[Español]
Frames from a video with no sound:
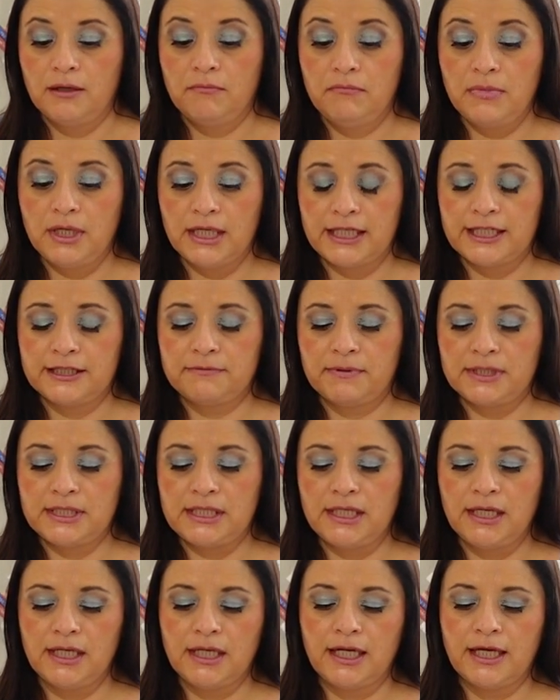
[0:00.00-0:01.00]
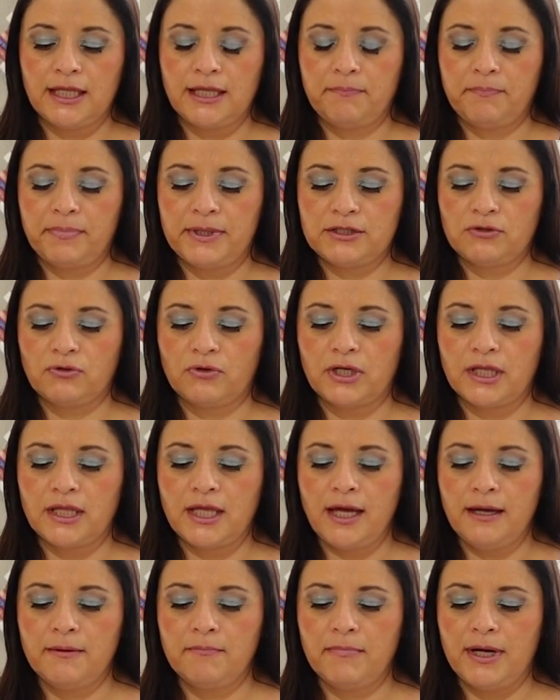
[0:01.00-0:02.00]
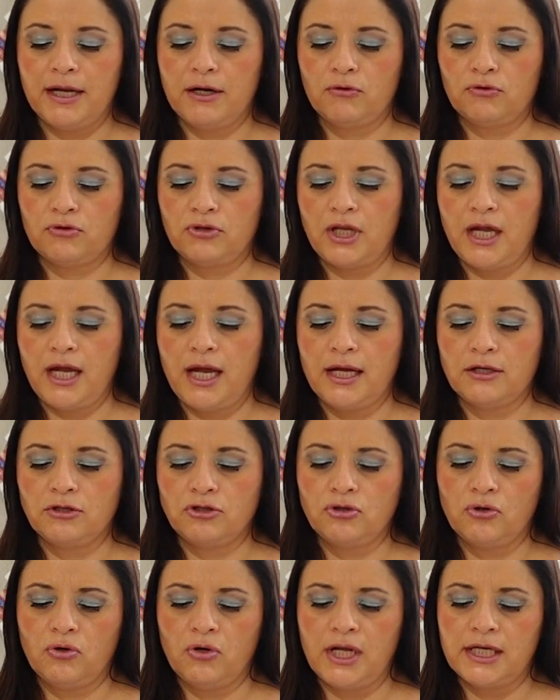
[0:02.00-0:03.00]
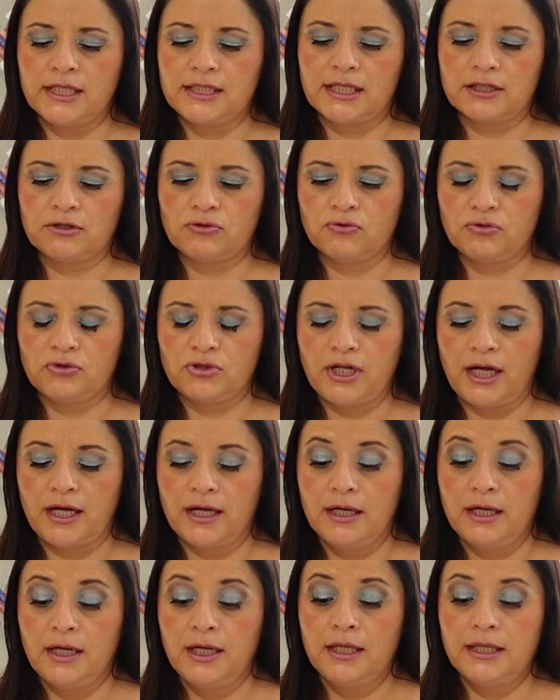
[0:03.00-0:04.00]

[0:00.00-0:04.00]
Mientras vacila en cada paso que da, manotea, llora y se asusta